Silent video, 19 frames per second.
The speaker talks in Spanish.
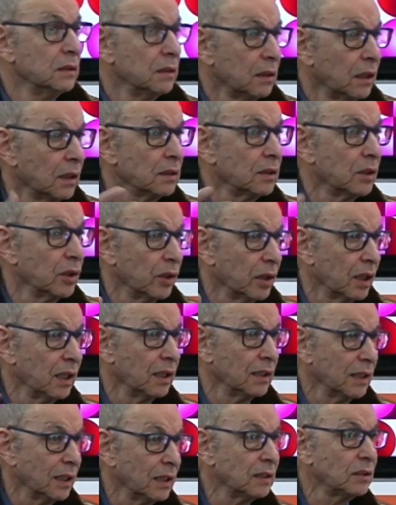la teoría
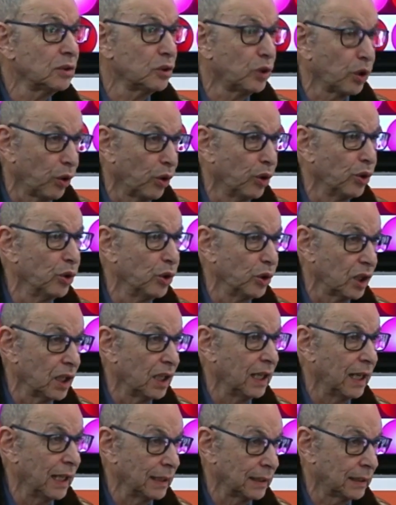del trono y
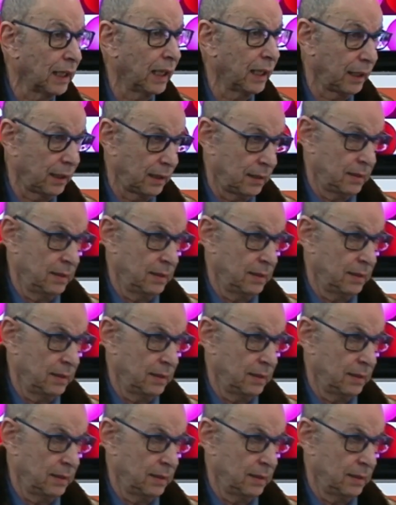el altar.